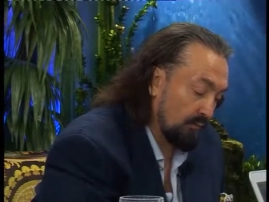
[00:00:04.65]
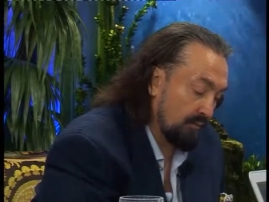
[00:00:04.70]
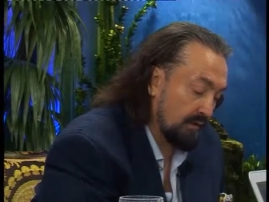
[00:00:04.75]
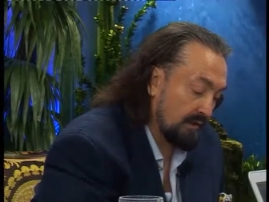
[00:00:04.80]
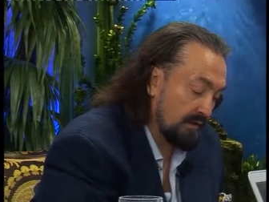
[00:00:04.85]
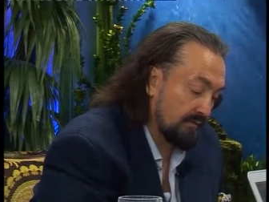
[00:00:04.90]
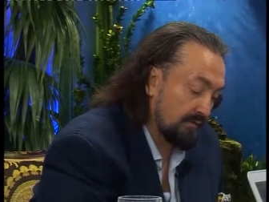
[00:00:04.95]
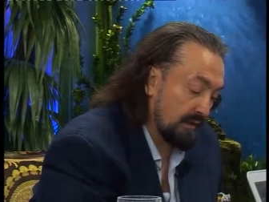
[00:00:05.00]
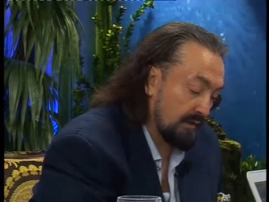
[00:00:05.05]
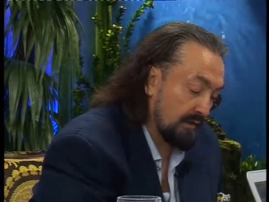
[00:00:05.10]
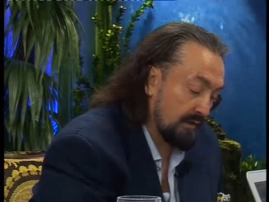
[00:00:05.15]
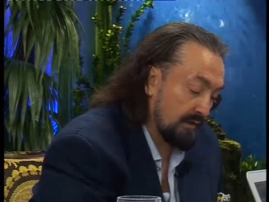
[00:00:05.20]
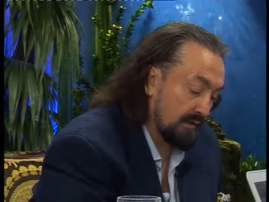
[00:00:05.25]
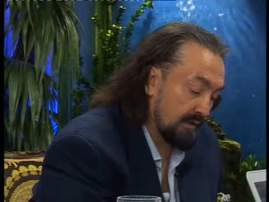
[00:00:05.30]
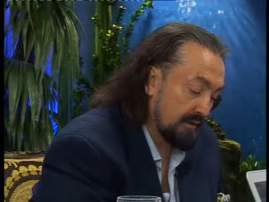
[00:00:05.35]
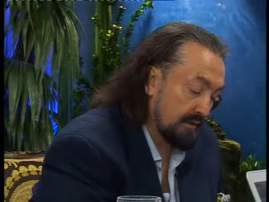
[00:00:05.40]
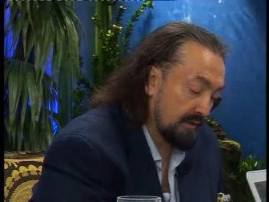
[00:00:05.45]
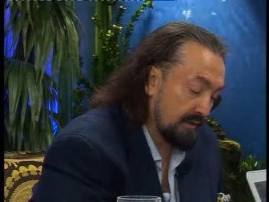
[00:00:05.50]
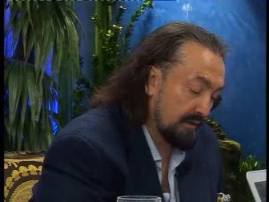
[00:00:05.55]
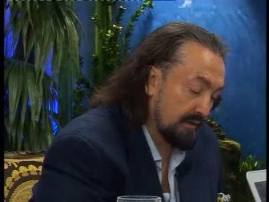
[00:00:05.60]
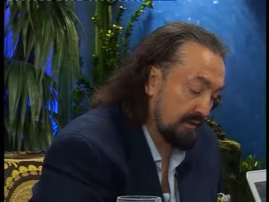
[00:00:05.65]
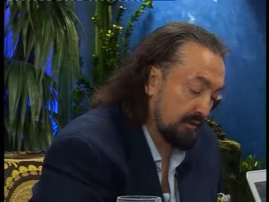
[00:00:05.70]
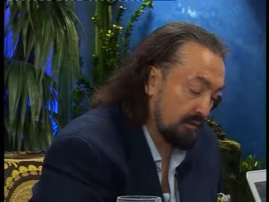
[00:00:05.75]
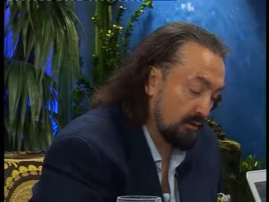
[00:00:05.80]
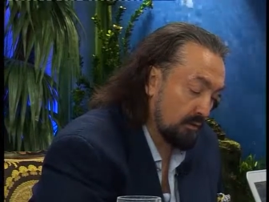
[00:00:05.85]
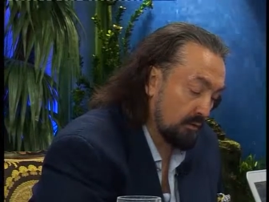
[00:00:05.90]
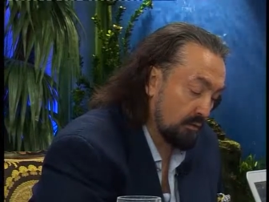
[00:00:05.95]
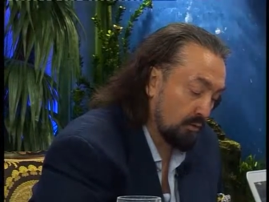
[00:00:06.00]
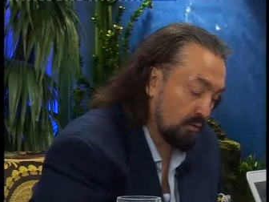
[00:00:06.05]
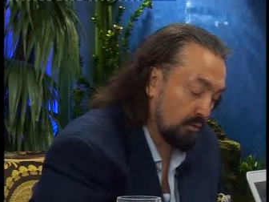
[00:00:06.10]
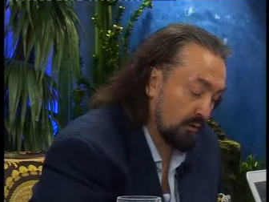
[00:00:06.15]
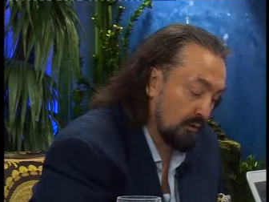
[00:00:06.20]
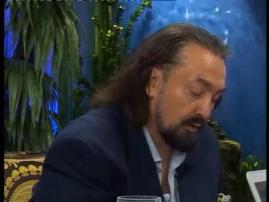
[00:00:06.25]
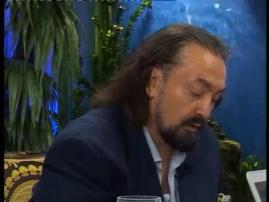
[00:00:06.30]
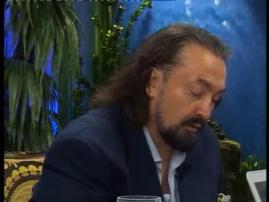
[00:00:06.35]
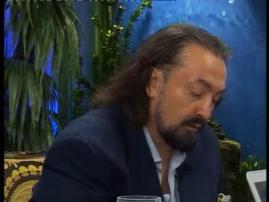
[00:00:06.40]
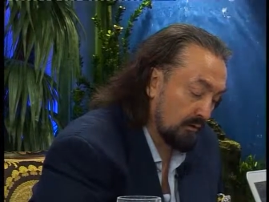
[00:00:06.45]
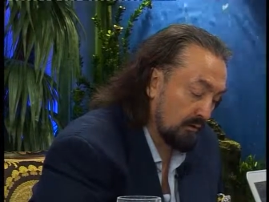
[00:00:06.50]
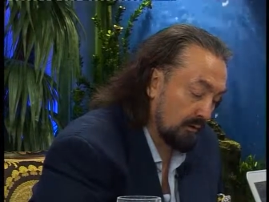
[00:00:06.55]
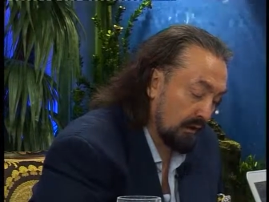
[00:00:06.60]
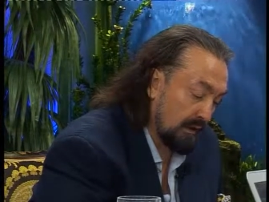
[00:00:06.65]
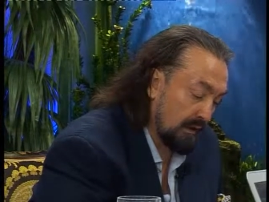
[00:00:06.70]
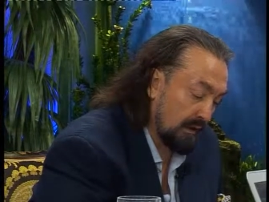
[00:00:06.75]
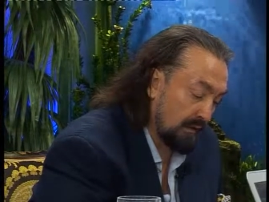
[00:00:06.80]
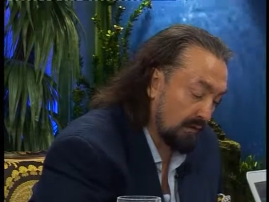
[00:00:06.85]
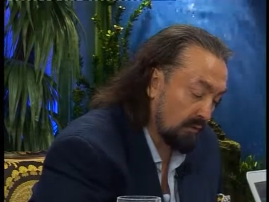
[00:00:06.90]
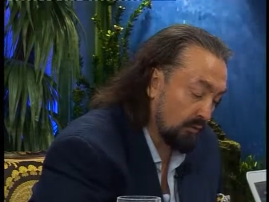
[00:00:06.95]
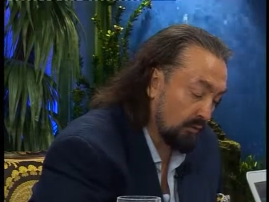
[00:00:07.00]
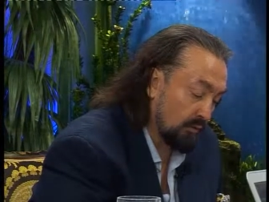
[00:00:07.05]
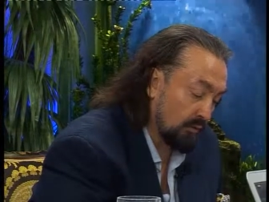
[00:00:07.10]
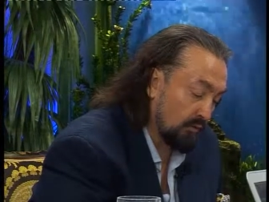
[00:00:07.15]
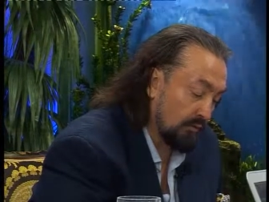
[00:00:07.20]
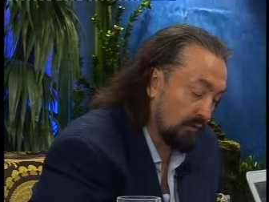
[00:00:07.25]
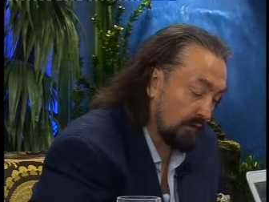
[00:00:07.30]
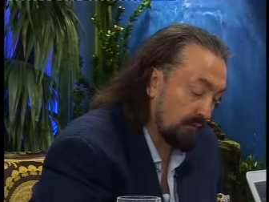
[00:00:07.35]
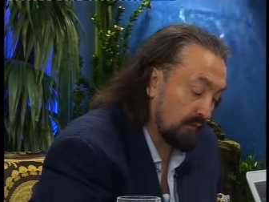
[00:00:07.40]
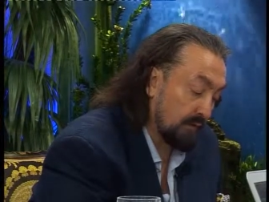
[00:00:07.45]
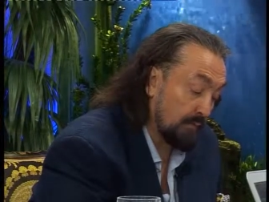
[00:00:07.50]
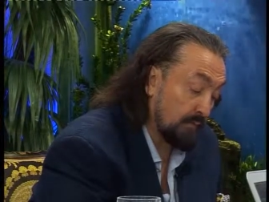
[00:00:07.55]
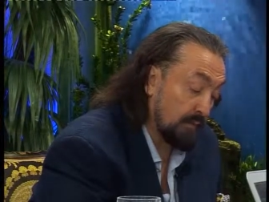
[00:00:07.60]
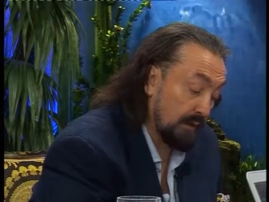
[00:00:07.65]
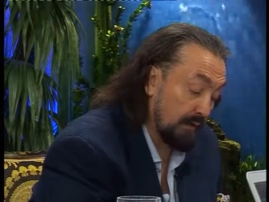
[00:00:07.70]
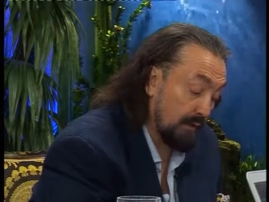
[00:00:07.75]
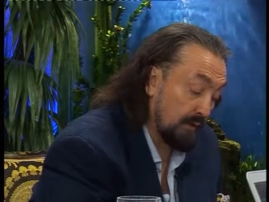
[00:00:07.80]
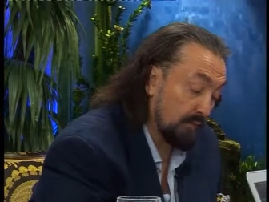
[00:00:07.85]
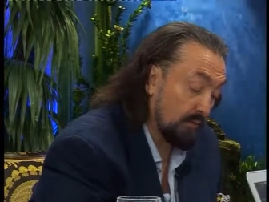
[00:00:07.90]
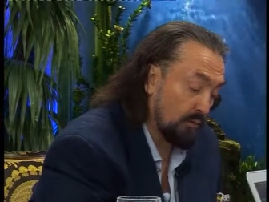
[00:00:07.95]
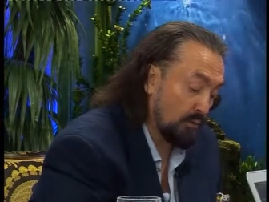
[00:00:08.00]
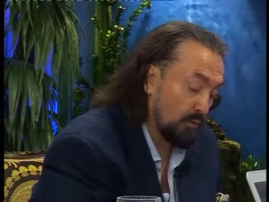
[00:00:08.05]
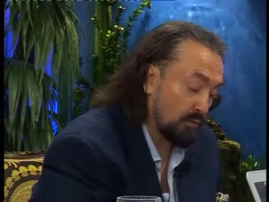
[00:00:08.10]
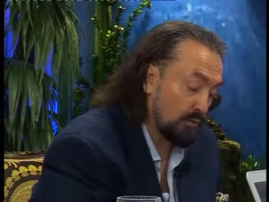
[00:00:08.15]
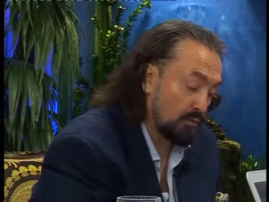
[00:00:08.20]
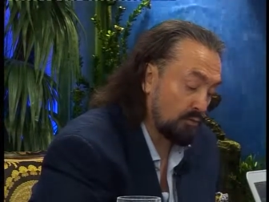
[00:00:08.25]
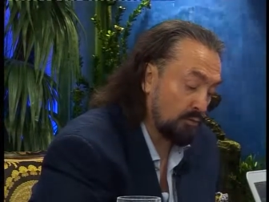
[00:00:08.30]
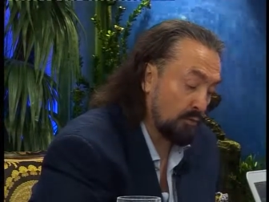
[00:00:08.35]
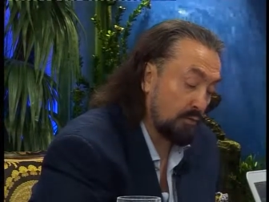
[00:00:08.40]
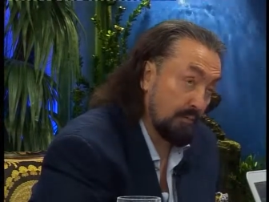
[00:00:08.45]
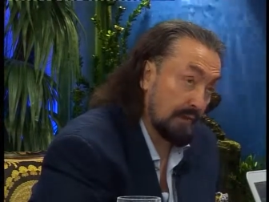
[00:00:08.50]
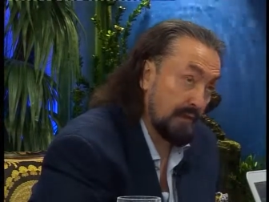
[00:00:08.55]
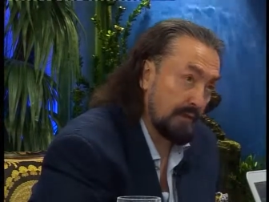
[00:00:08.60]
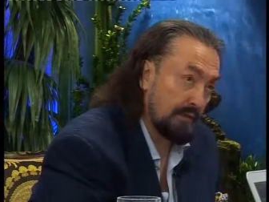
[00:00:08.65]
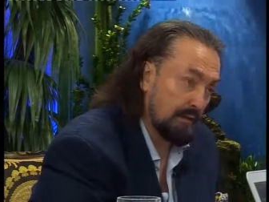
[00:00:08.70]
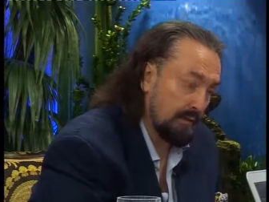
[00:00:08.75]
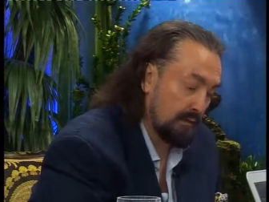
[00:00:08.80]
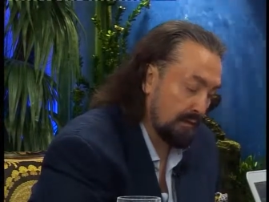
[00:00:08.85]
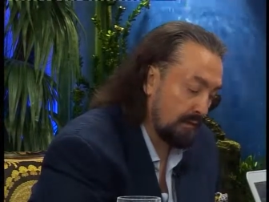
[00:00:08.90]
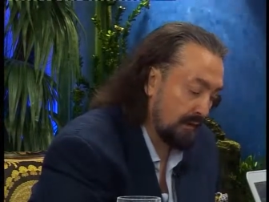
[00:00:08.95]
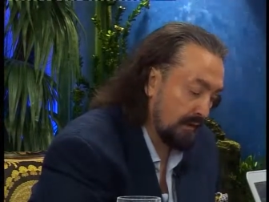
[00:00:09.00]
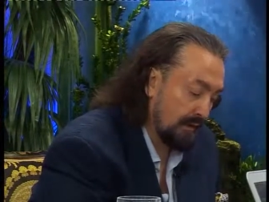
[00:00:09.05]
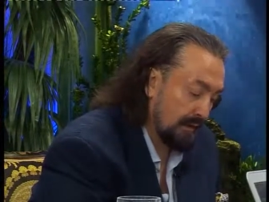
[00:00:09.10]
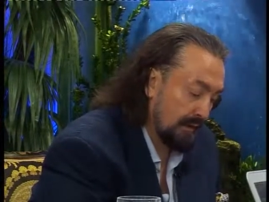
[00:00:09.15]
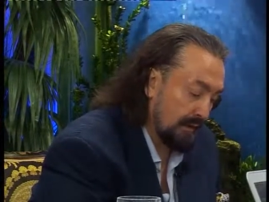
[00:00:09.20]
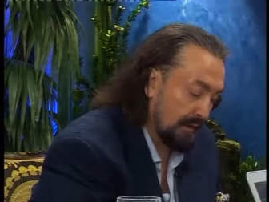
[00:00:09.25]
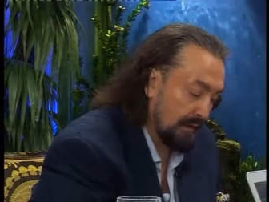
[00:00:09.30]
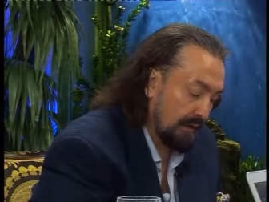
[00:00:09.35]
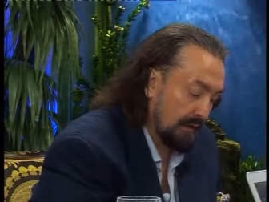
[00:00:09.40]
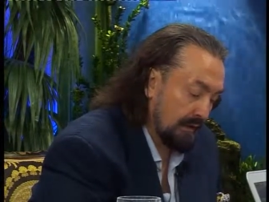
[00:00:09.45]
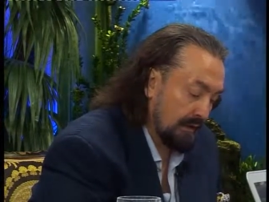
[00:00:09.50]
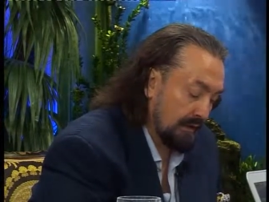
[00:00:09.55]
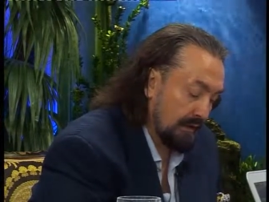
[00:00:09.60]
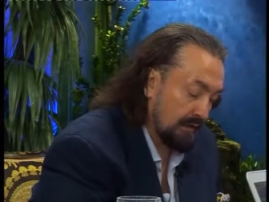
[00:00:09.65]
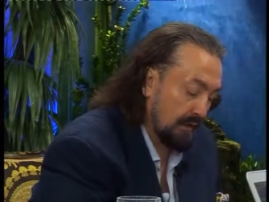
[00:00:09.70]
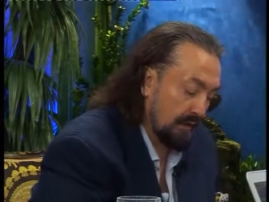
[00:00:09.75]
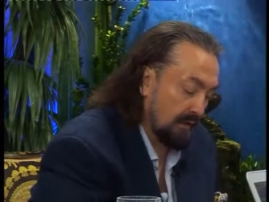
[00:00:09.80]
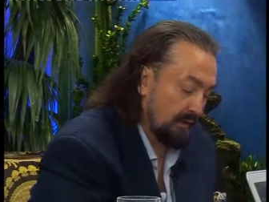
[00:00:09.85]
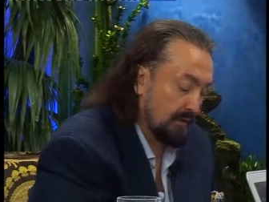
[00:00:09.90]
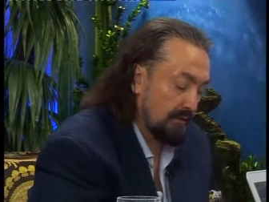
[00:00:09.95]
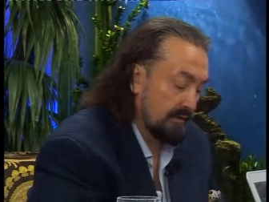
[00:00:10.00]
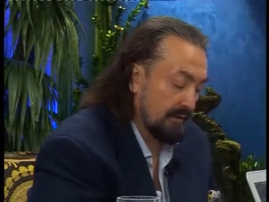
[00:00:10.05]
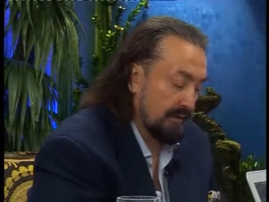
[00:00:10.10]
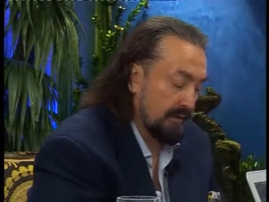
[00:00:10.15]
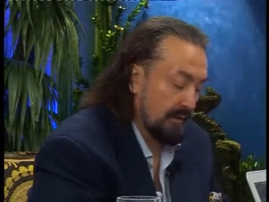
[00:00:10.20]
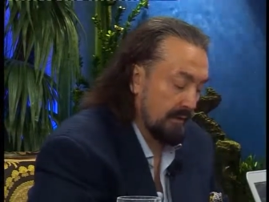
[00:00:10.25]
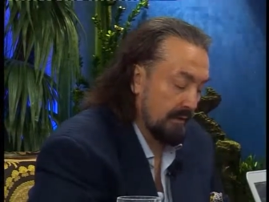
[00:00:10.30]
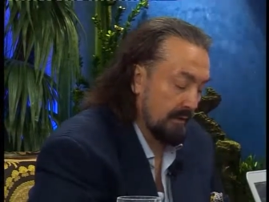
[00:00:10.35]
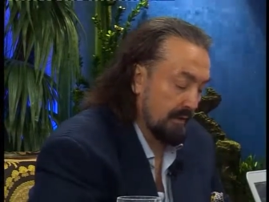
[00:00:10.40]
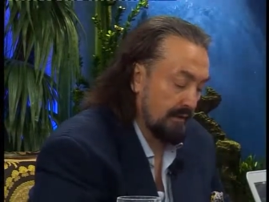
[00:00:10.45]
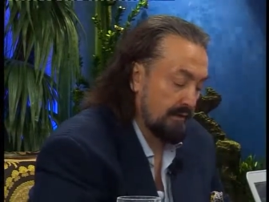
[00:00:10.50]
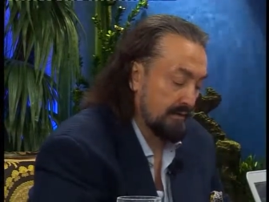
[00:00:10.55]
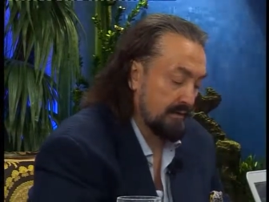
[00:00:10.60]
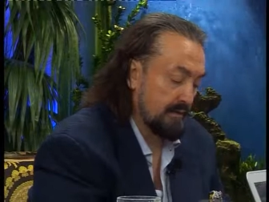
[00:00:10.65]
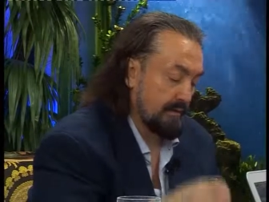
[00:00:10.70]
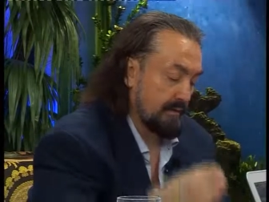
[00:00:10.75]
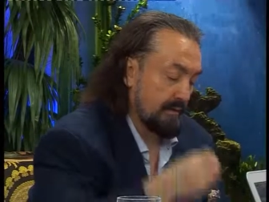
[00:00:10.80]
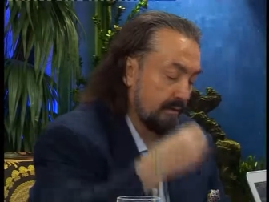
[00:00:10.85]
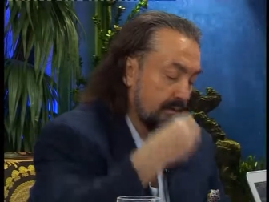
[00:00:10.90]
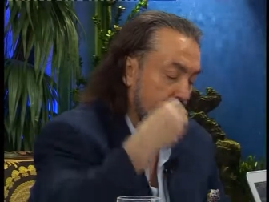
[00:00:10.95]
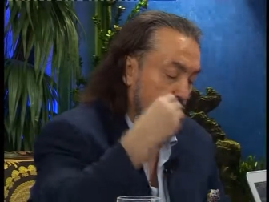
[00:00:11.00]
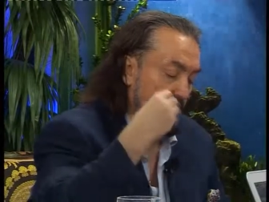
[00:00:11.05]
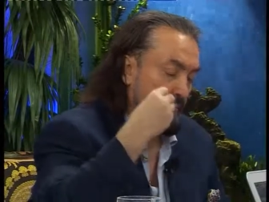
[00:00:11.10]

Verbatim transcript: Bu vazifenin istinat ettiği, e, dayandığı kuvvet ve manevi ordusu Mehdi'nin yalnız ihlas,